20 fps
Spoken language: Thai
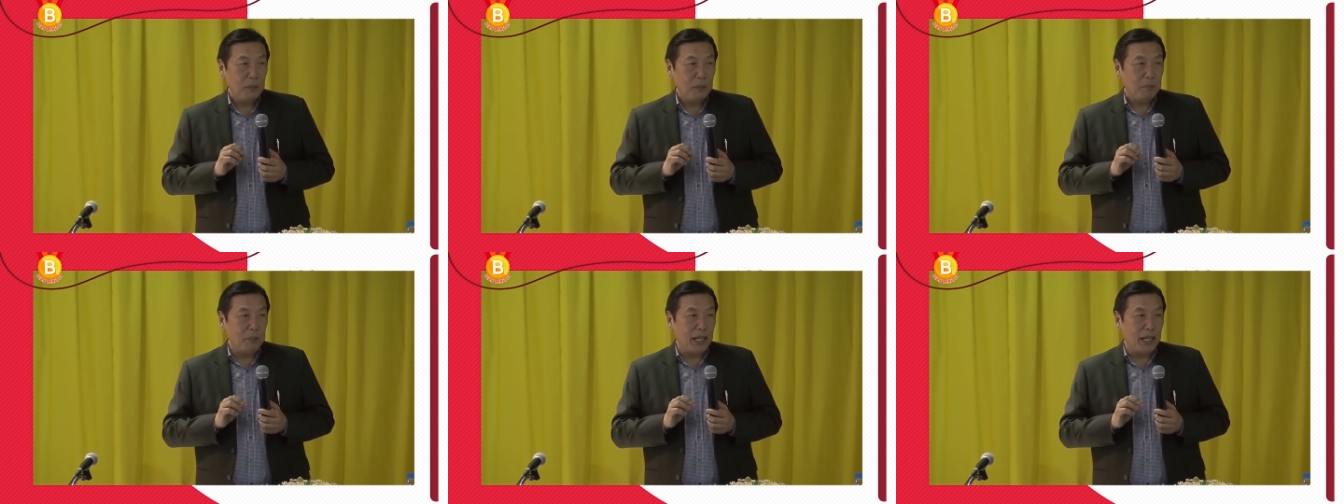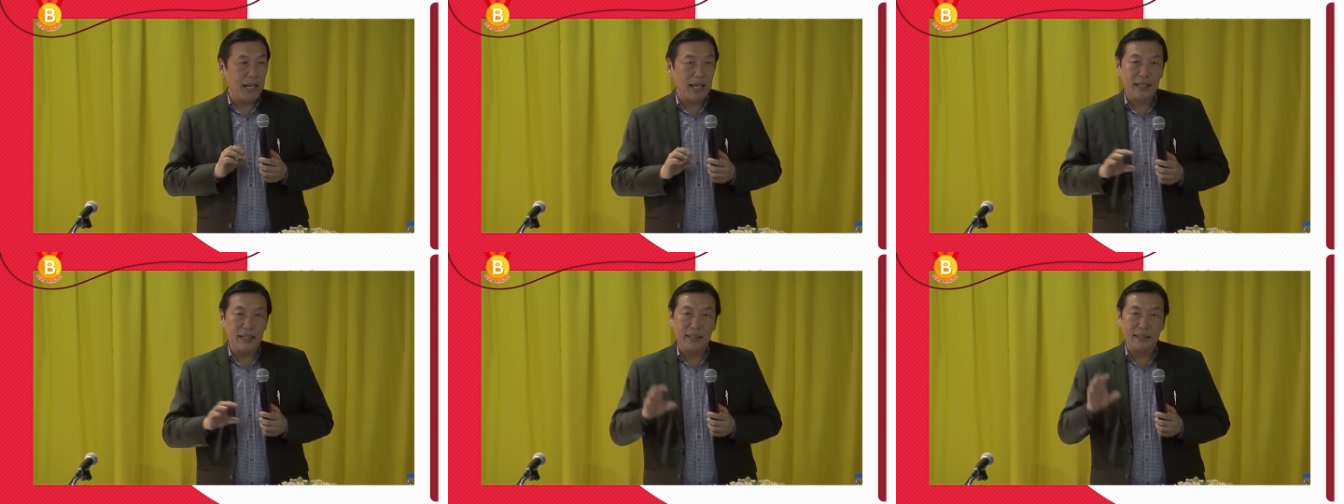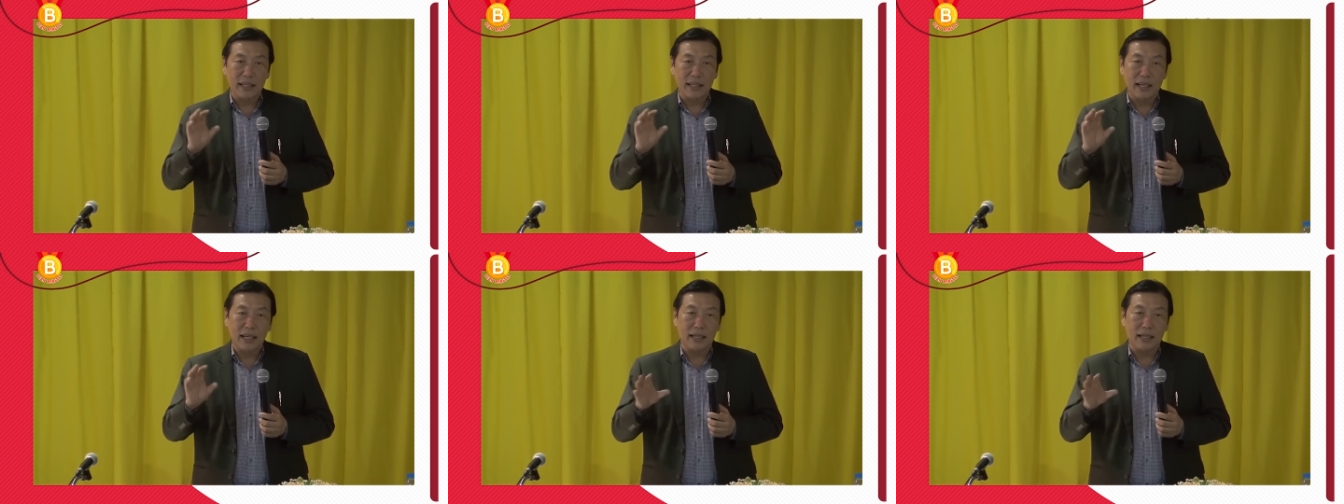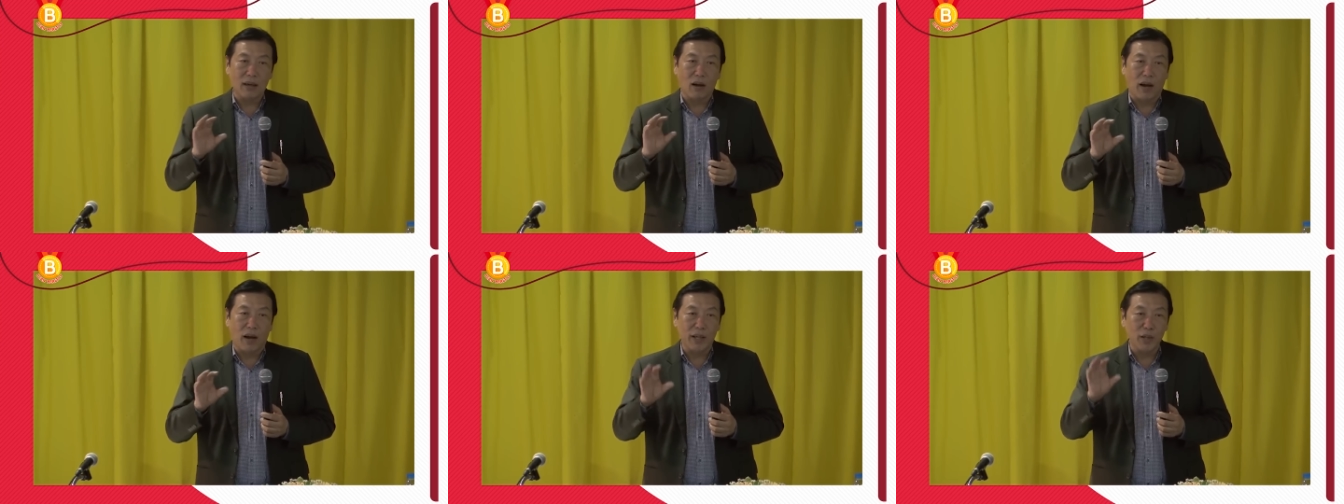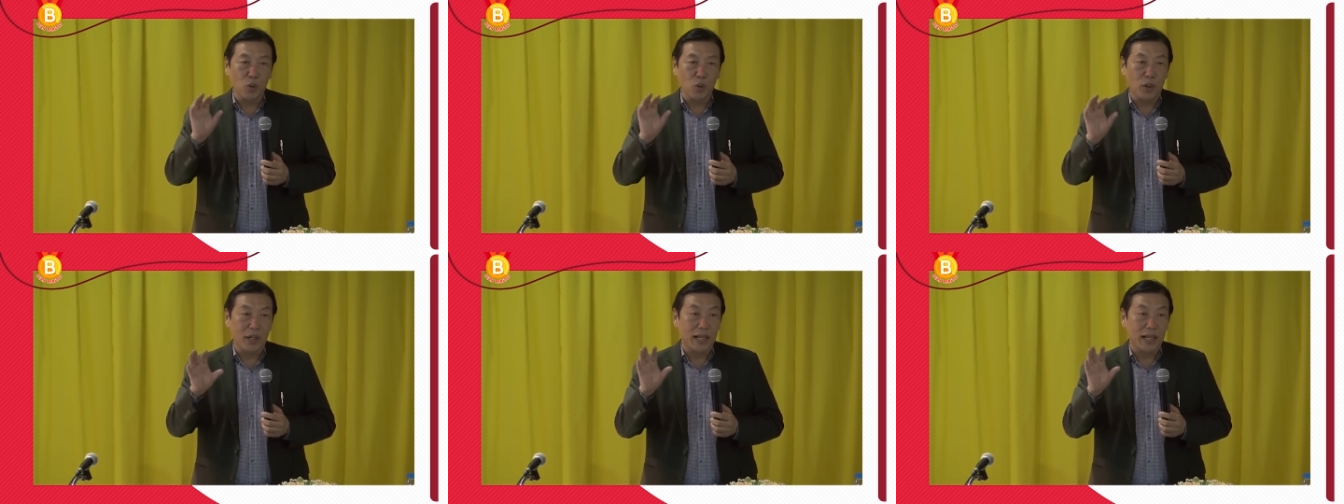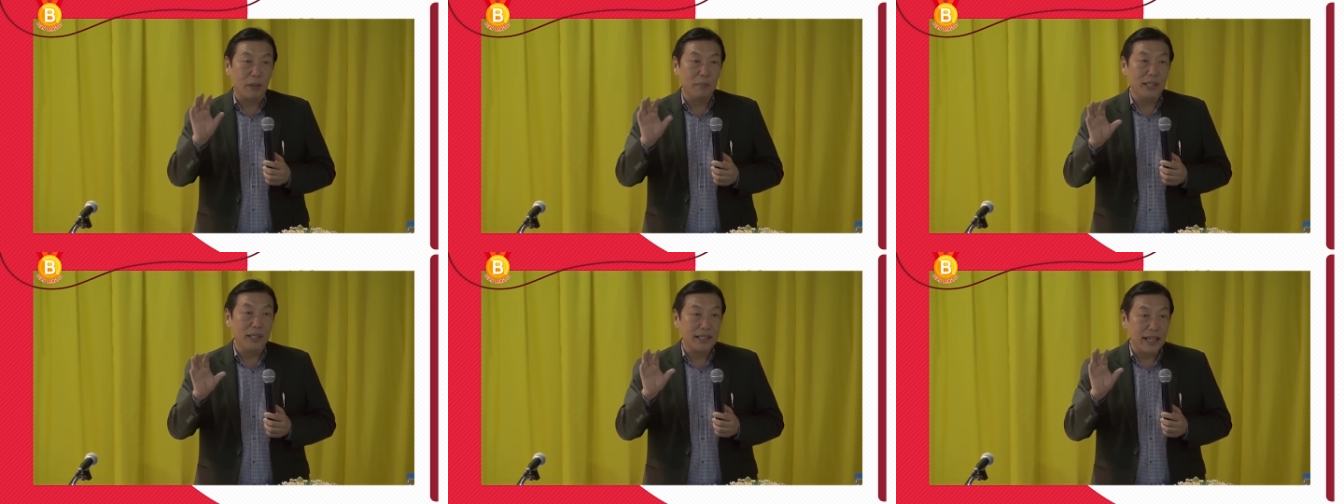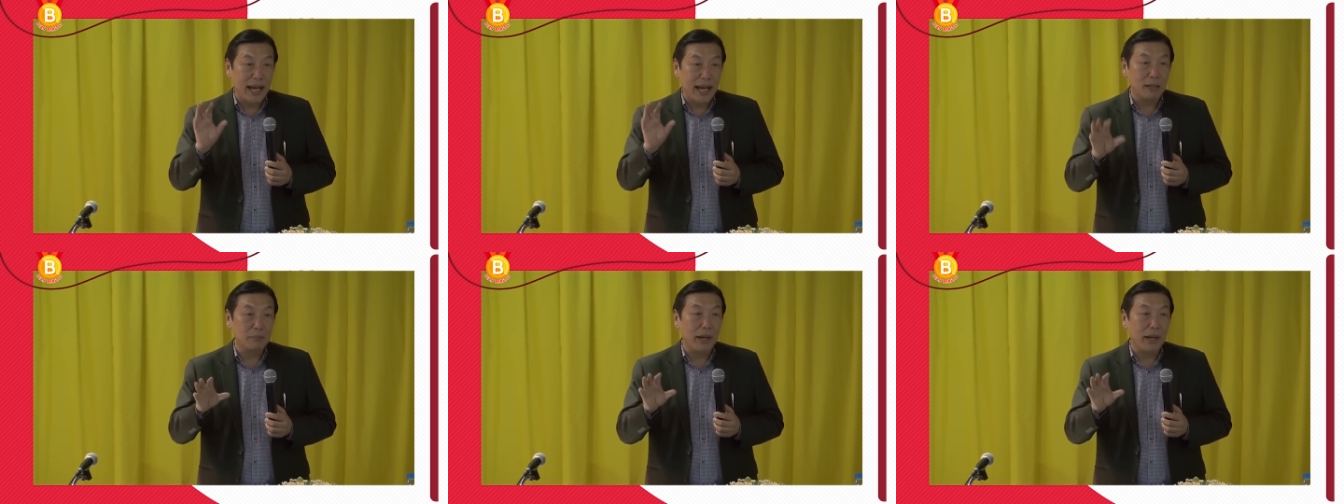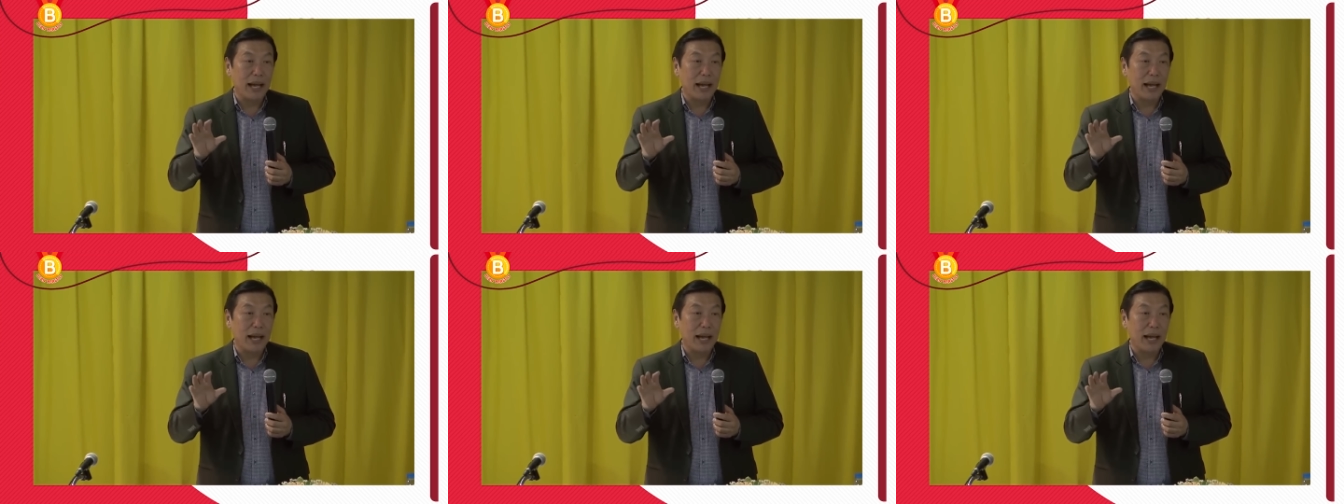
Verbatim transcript: ประเทศที่เจริญน้อยอยู่กับธรรมชาติ